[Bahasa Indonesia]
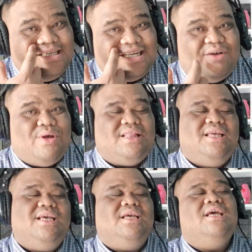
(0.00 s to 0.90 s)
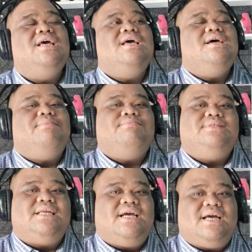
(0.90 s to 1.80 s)
ada jerawat di
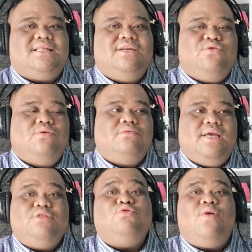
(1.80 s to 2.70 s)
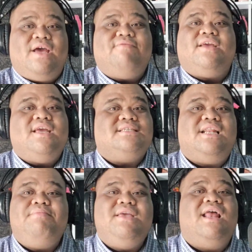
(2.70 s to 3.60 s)
sedekat hidung itu doang efeknya
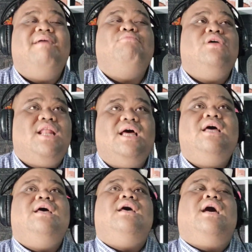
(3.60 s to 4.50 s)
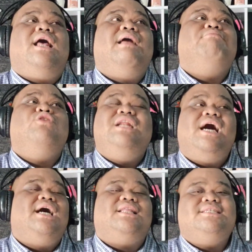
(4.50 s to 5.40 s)
selebihnya alhamdulillah
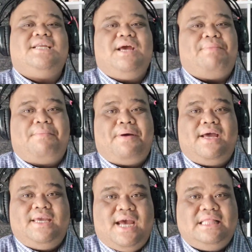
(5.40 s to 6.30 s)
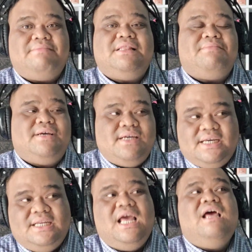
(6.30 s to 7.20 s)
alhamdulillah nggak terjadi apa-apa ya
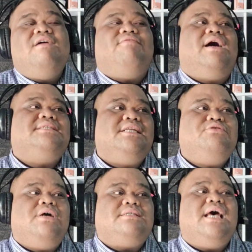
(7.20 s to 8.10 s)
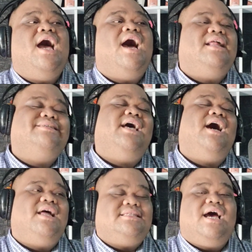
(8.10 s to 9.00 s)
teman-teman vaksin juga sangat
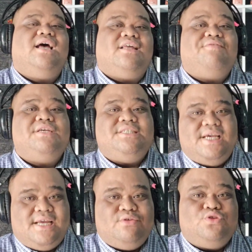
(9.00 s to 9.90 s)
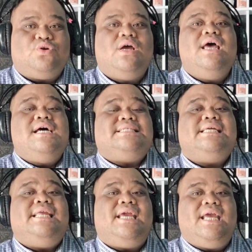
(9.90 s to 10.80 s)
sangat sangat efisien untuk
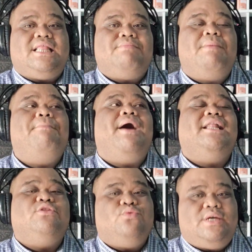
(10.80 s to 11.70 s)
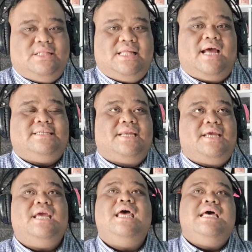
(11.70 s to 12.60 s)
sedikit membantu kita jadi